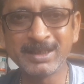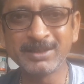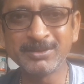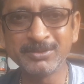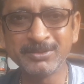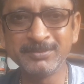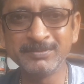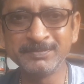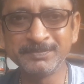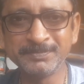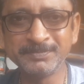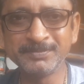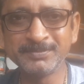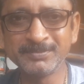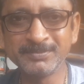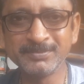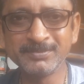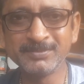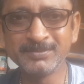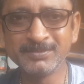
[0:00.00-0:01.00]
দেখো
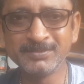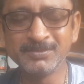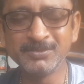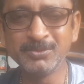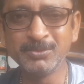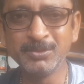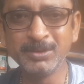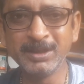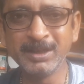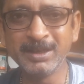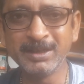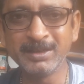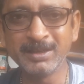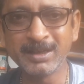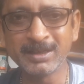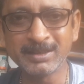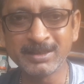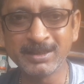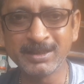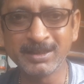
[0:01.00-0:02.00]
উইয়ের
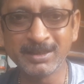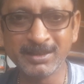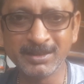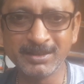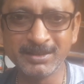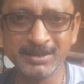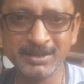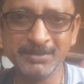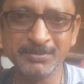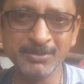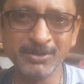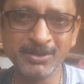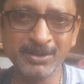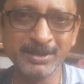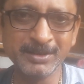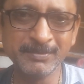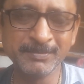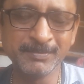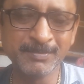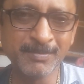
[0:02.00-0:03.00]
একটা ডিম
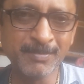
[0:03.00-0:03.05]
হয়